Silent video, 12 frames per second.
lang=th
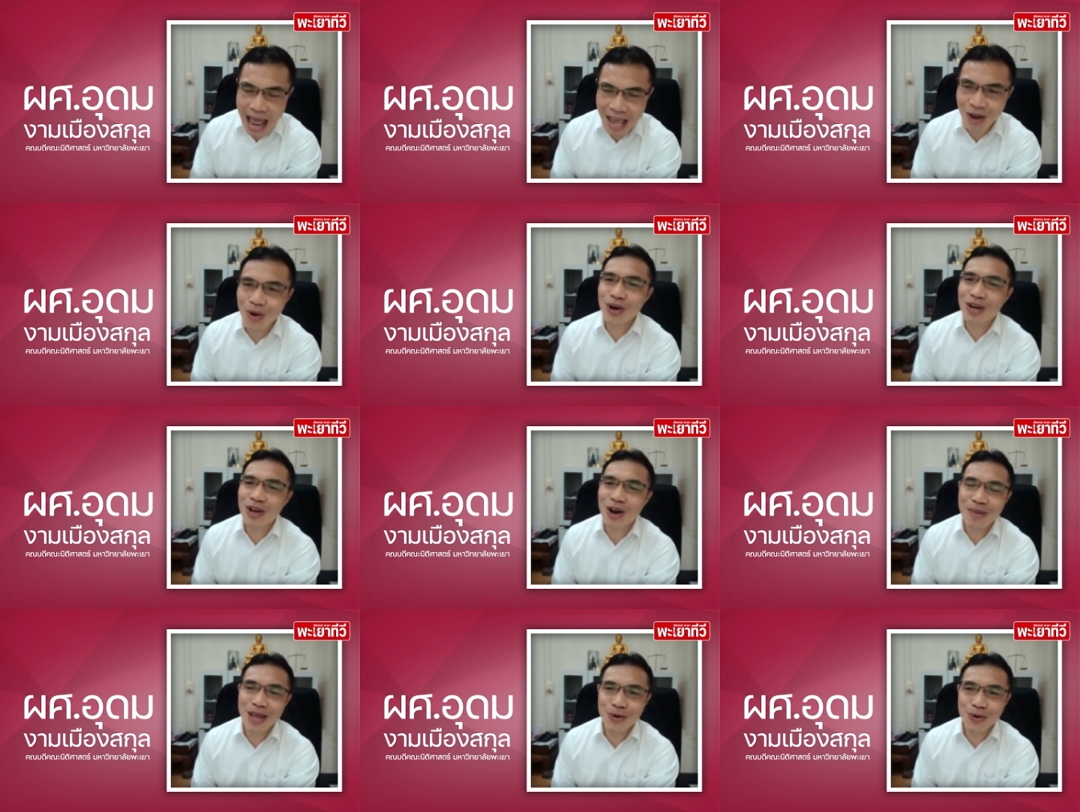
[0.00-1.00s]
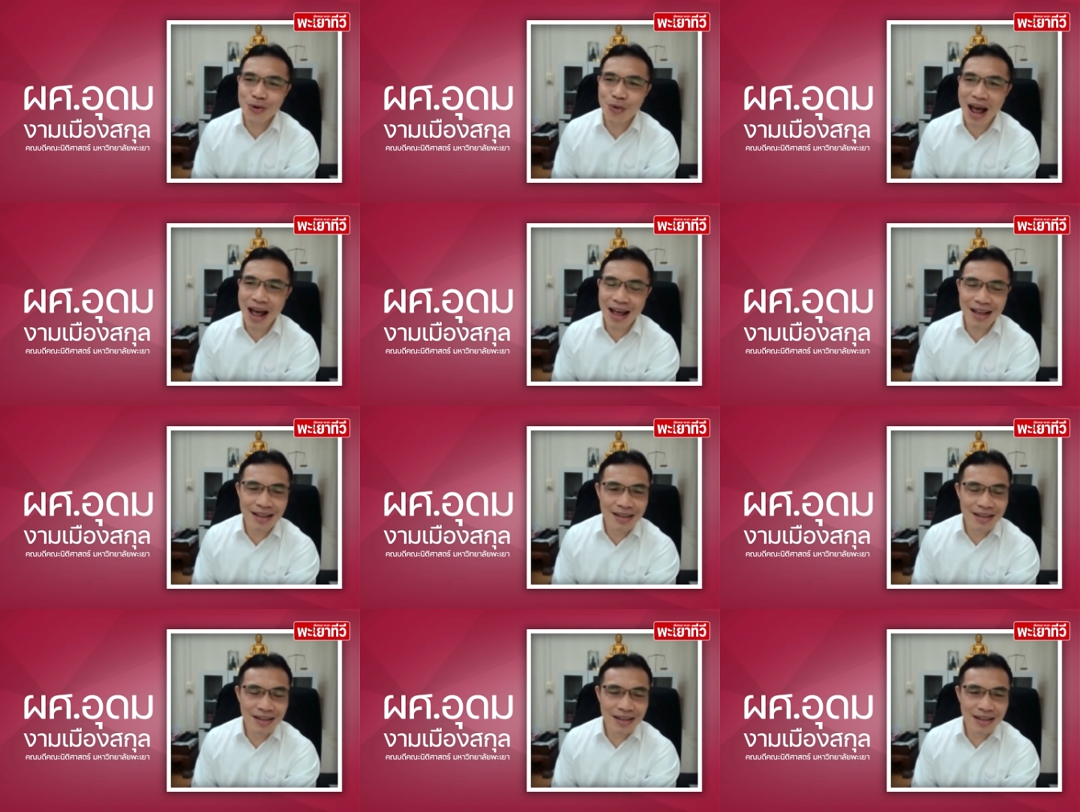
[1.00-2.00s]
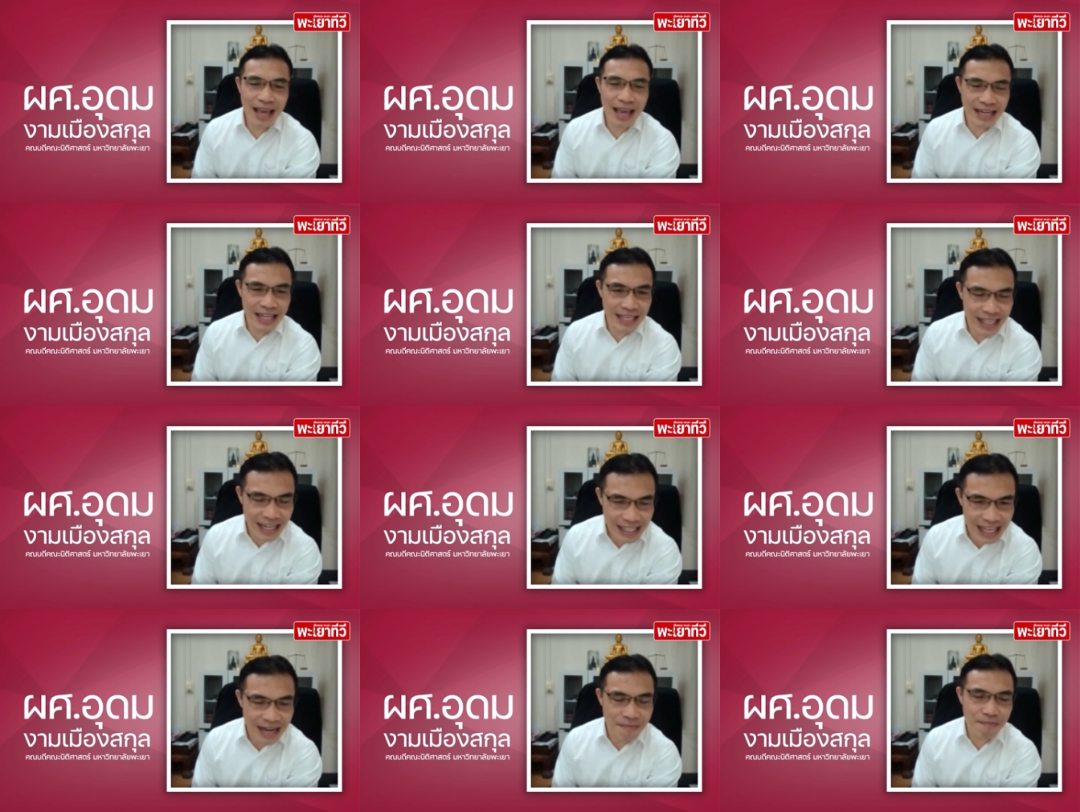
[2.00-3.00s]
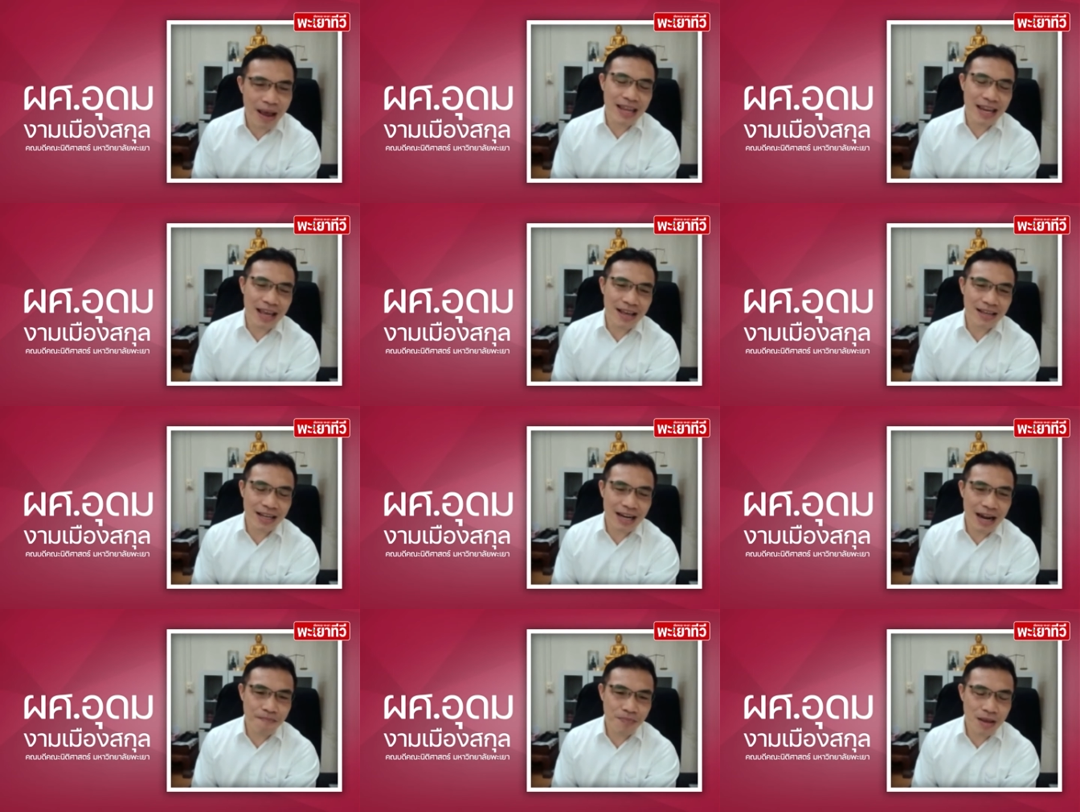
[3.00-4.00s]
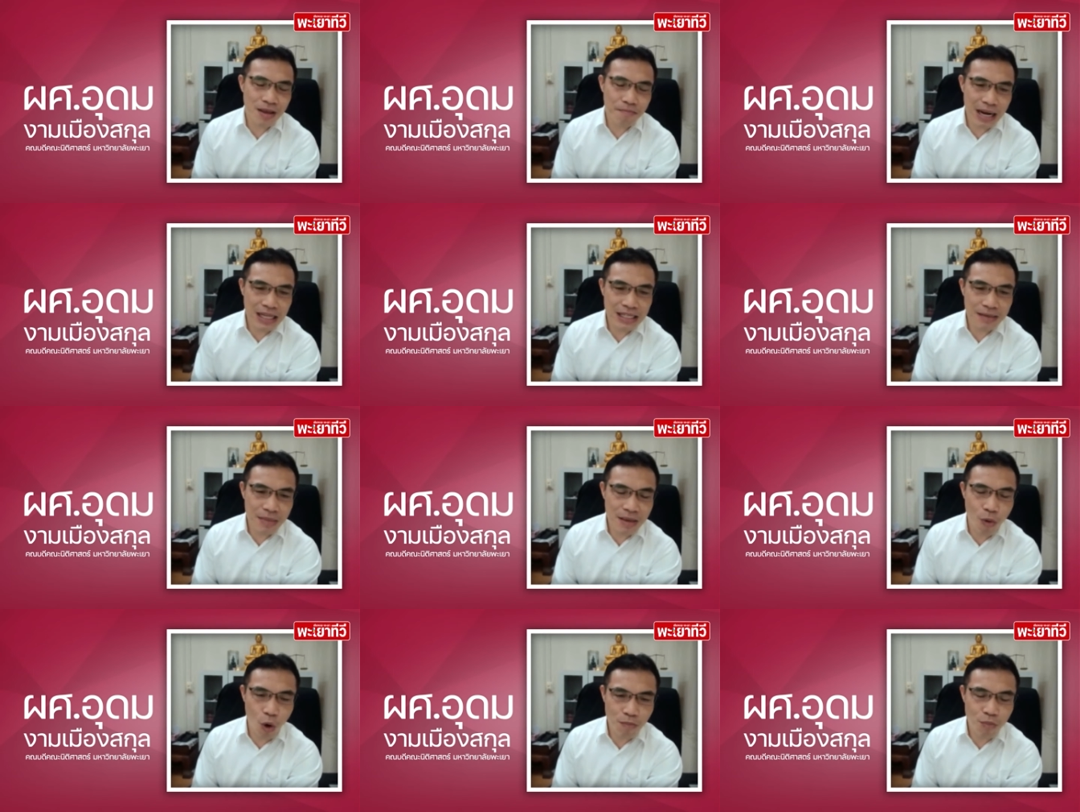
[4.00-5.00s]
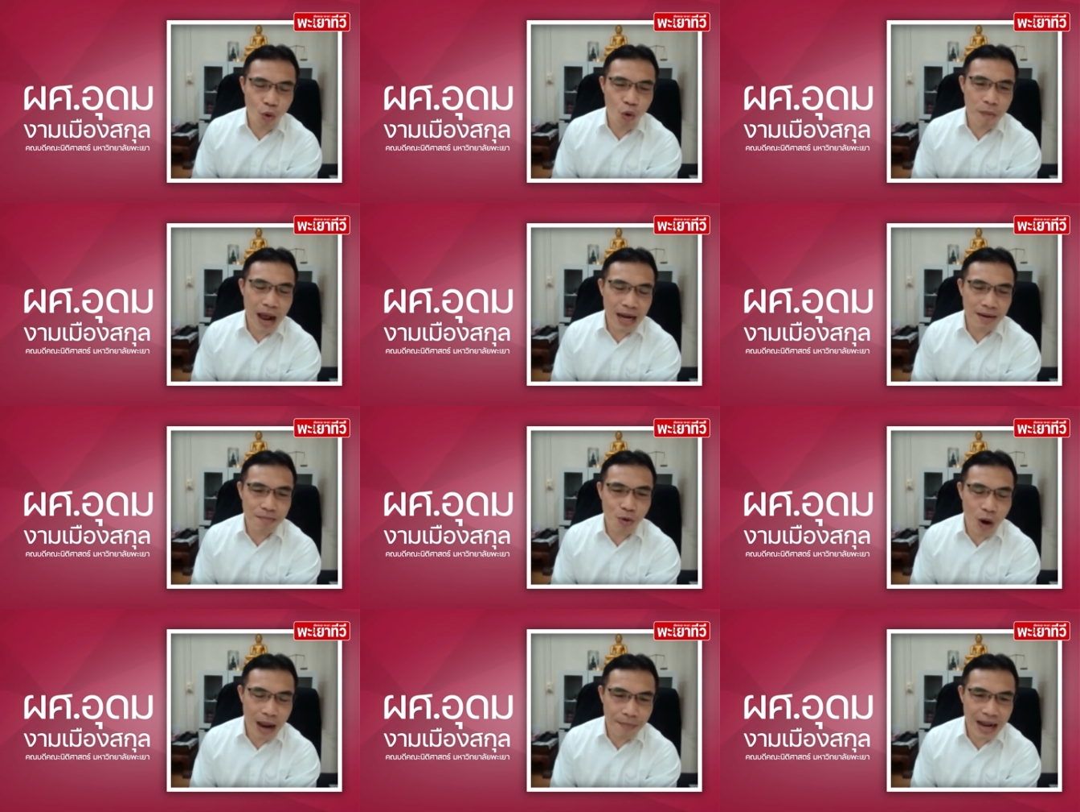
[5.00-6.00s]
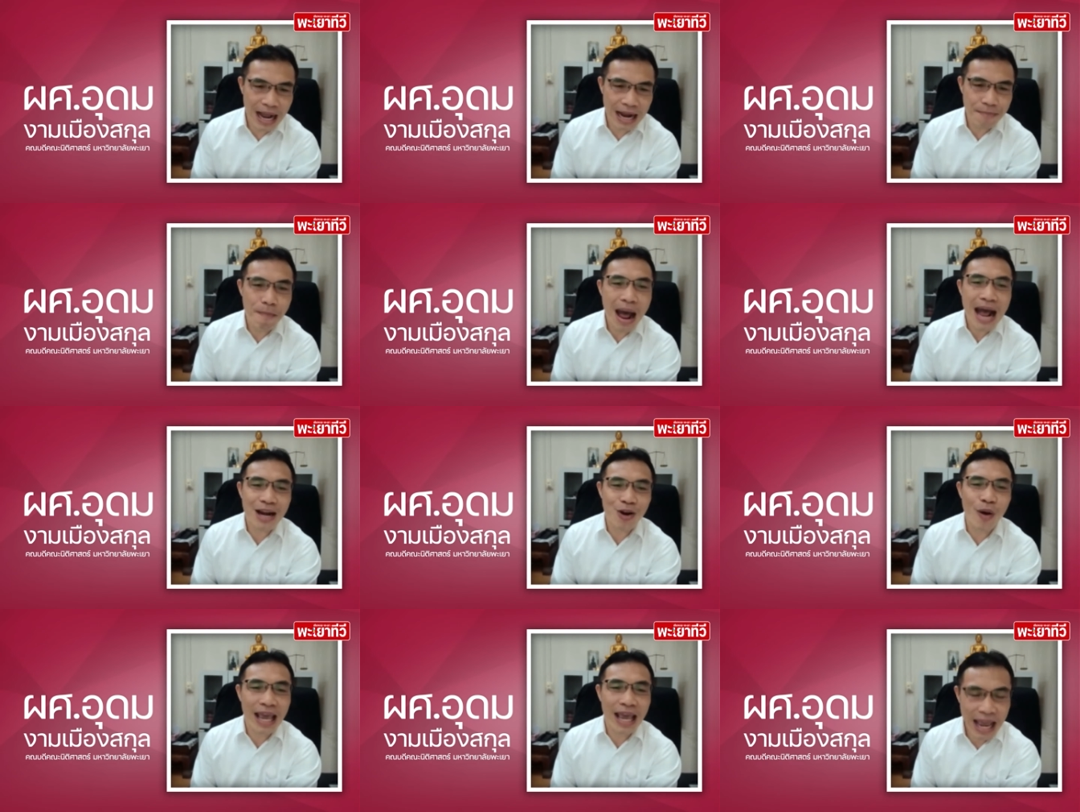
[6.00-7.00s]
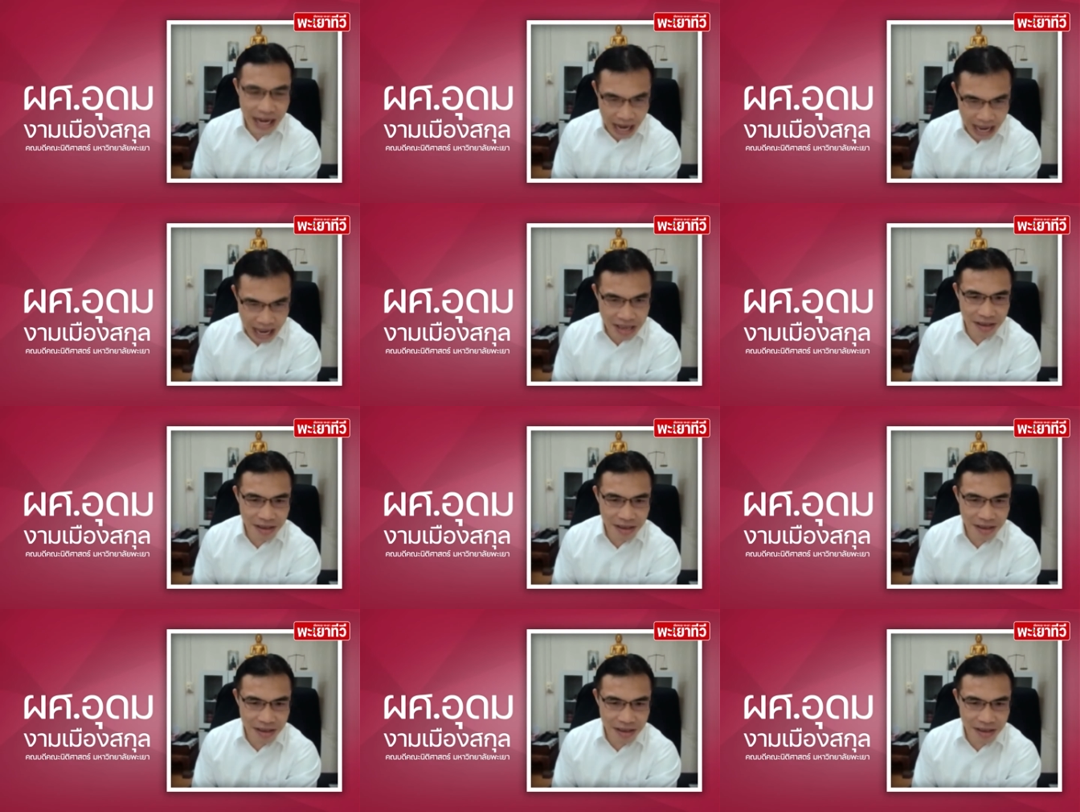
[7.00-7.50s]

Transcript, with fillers: หลายคนก็ไม่รู้ว่าไอ้ที่เซ็นไปเนี่ยนะครับมันจะมีผลผูกพันผู้ค้ำประกันมากน้อยแค่ไหน